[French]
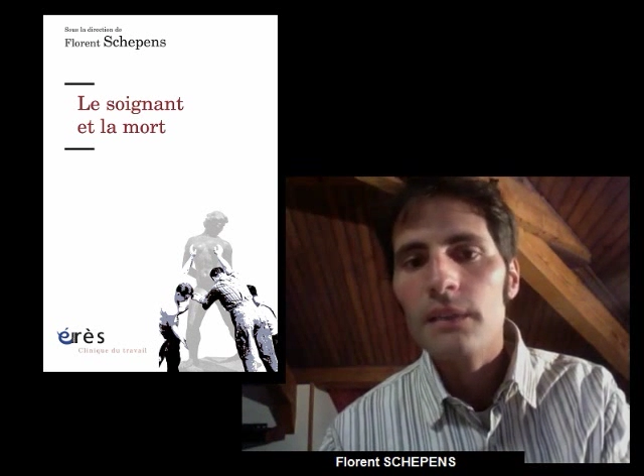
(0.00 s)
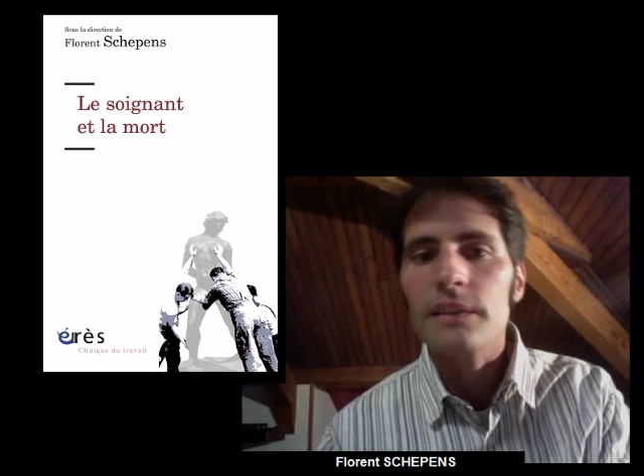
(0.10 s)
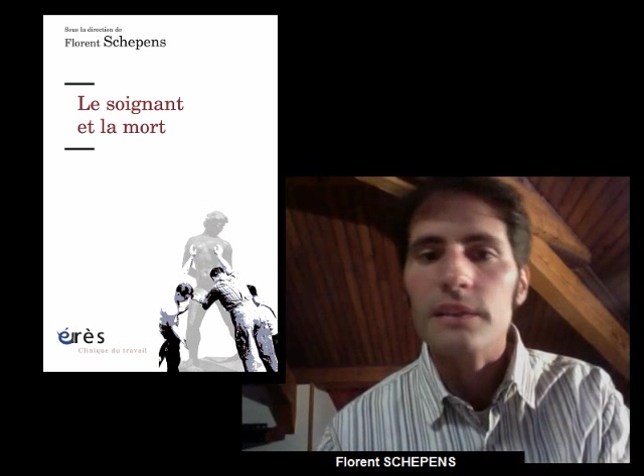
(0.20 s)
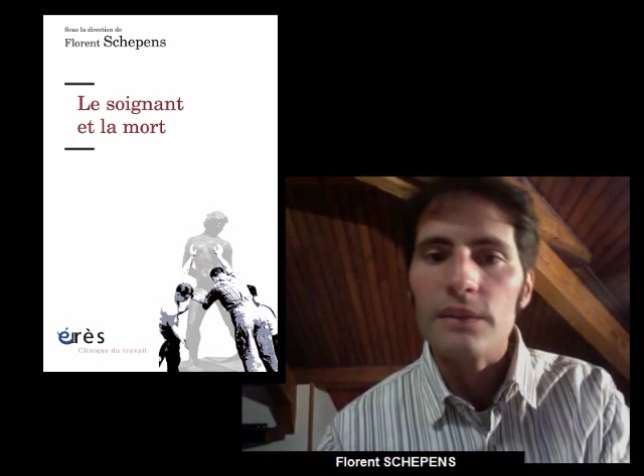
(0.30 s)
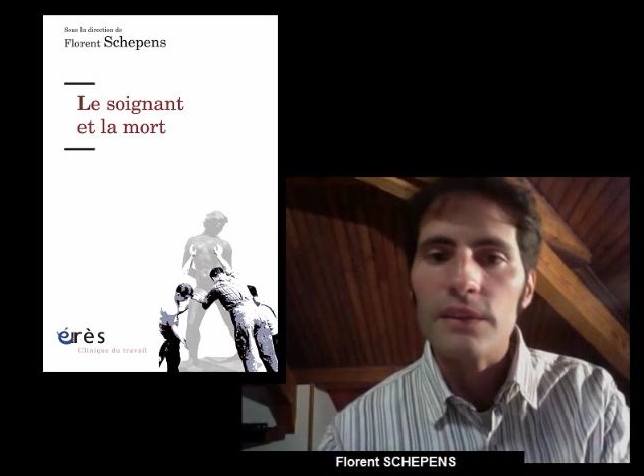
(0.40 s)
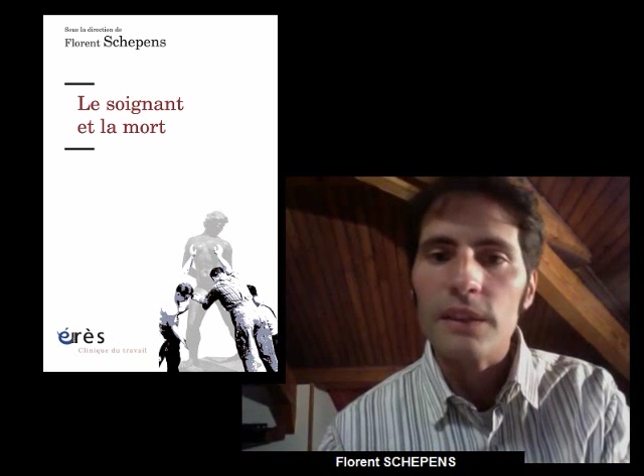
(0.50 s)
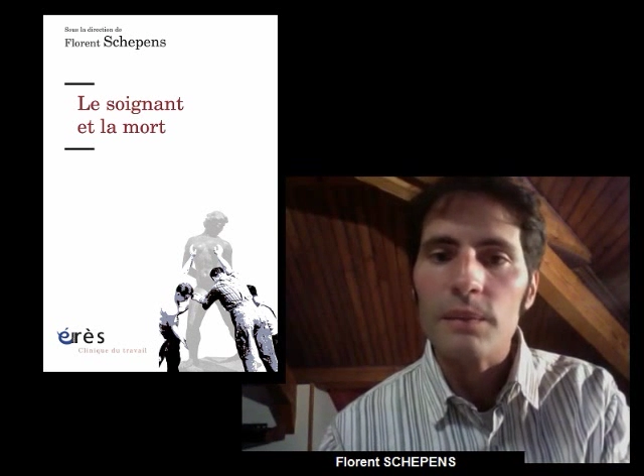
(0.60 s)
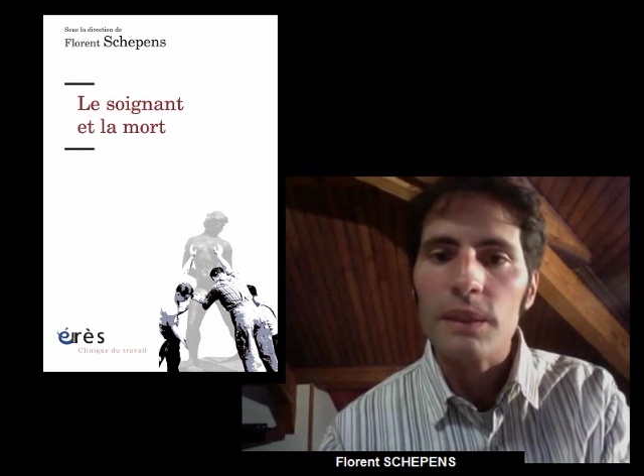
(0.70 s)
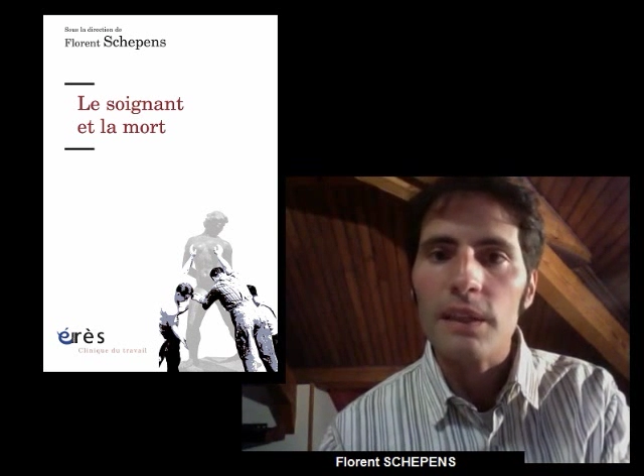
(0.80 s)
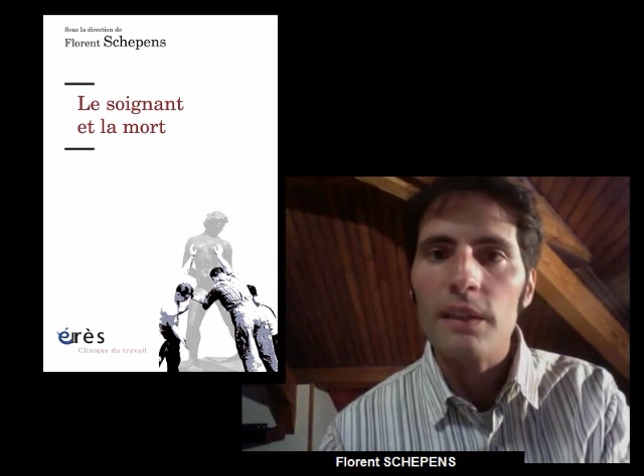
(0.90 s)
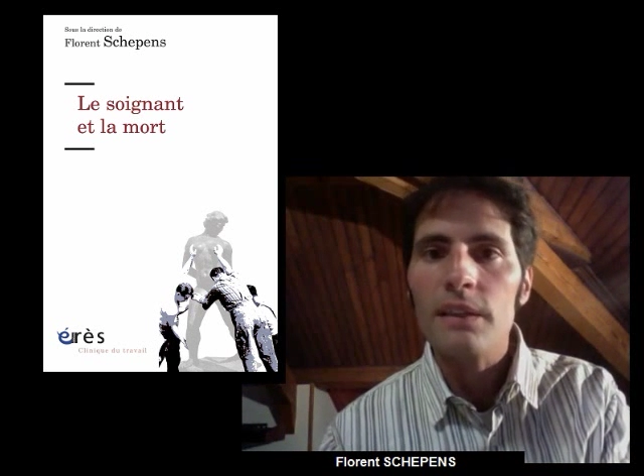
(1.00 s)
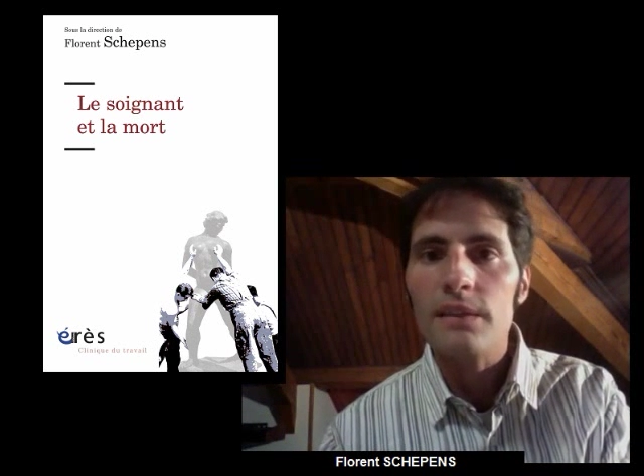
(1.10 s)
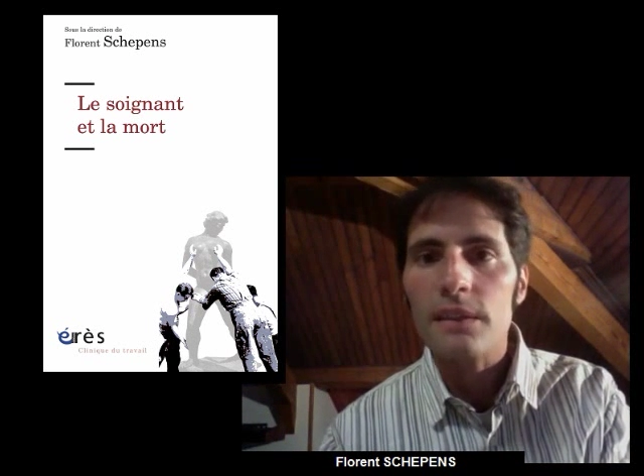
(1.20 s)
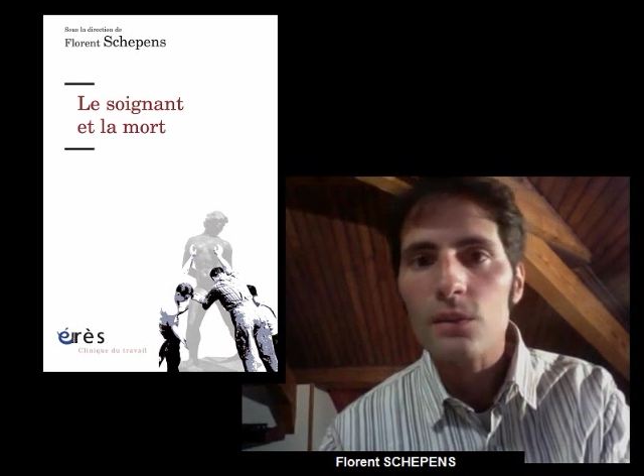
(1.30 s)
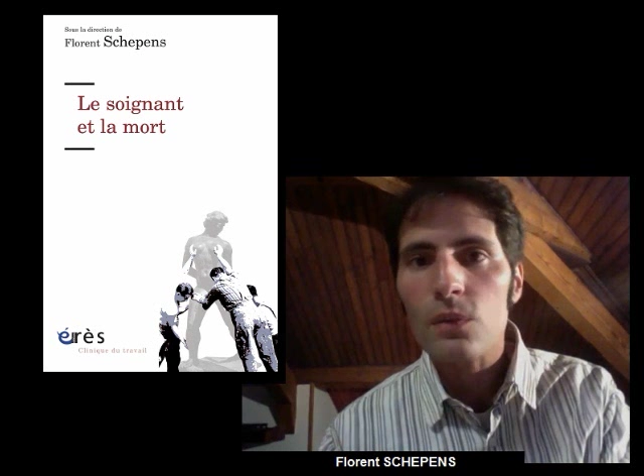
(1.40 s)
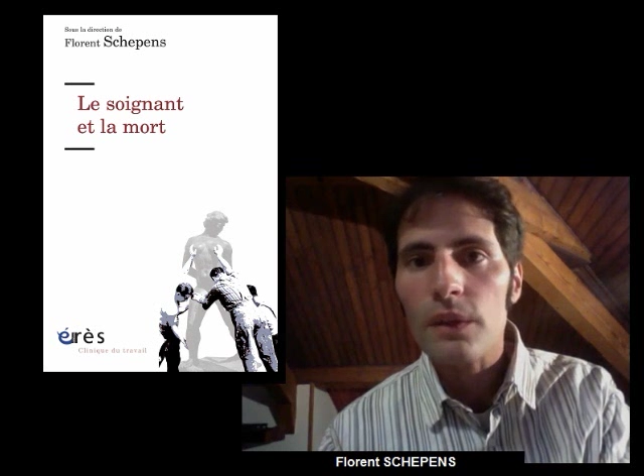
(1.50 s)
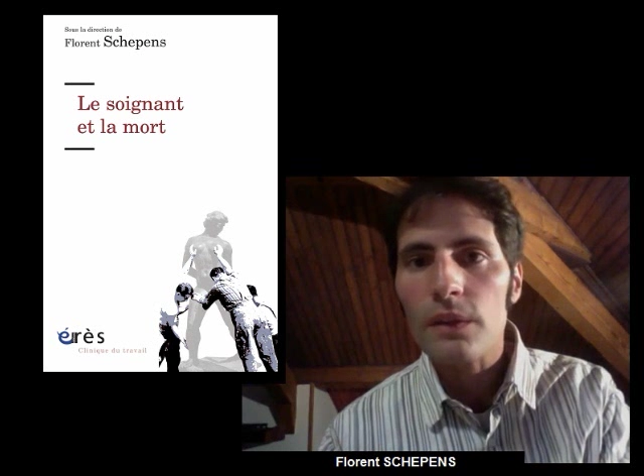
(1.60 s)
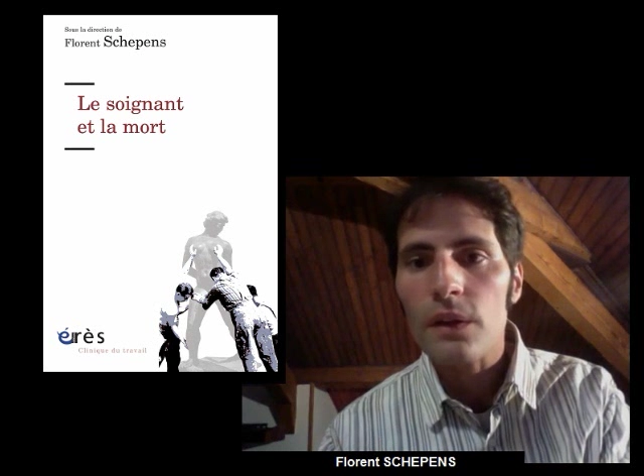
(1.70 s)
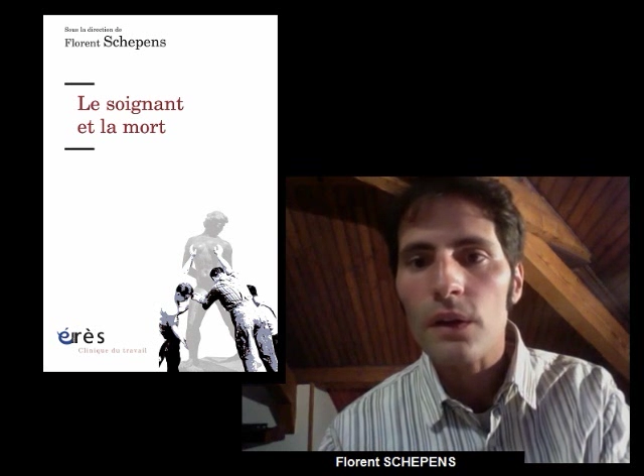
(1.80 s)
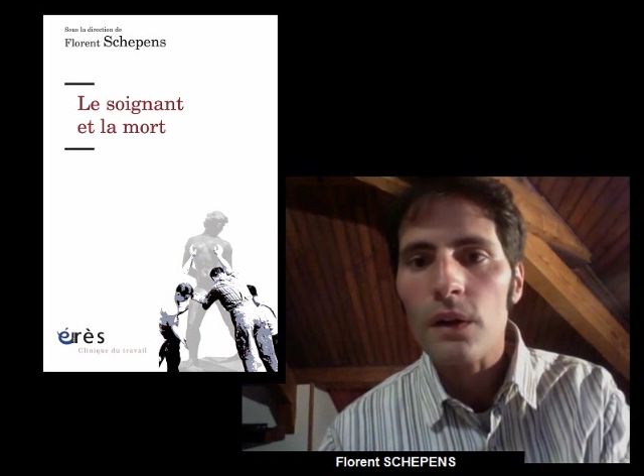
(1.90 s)
les infirmiers, les
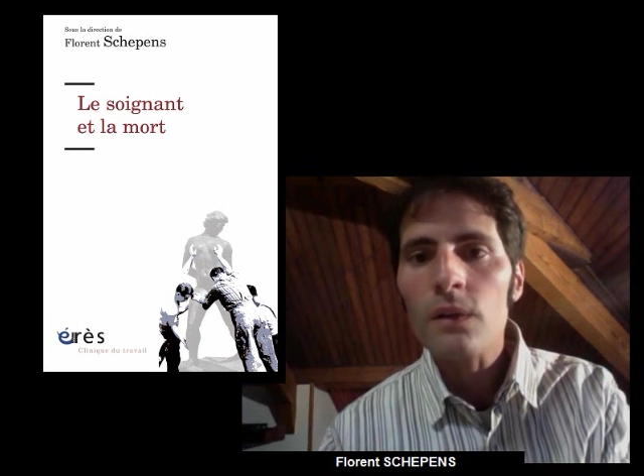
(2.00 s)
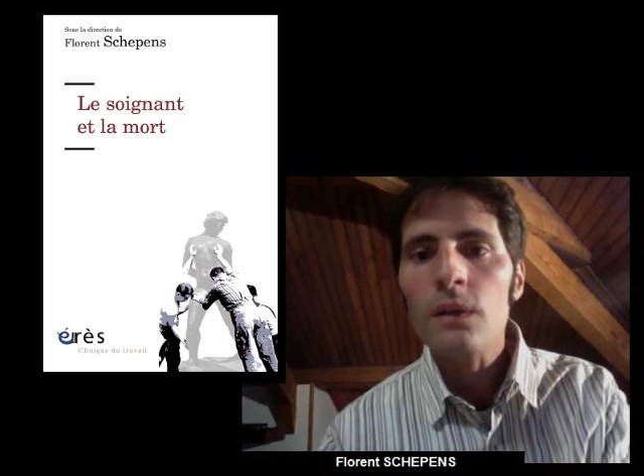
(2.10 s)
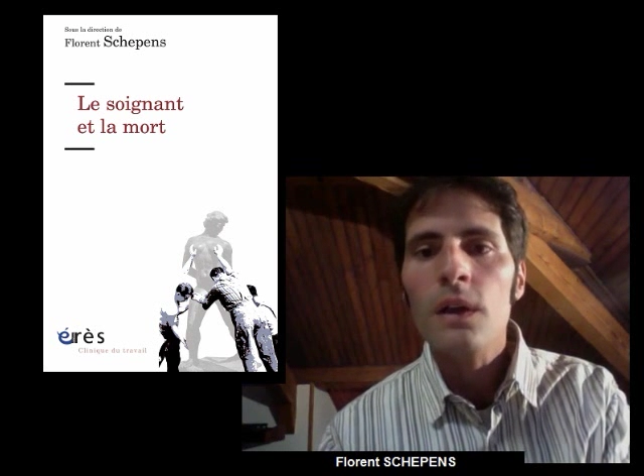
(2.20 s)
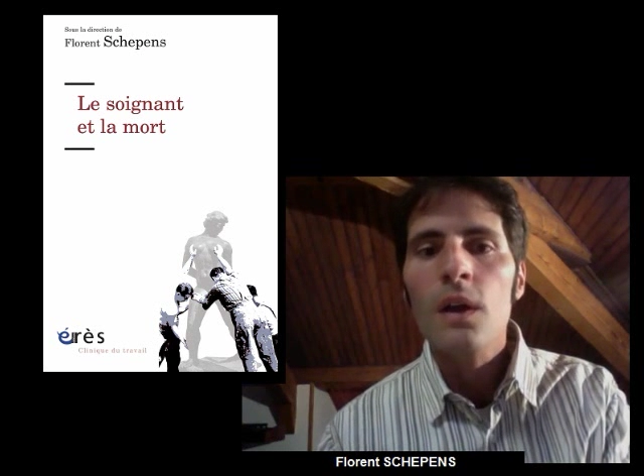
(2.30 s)
aides-soignants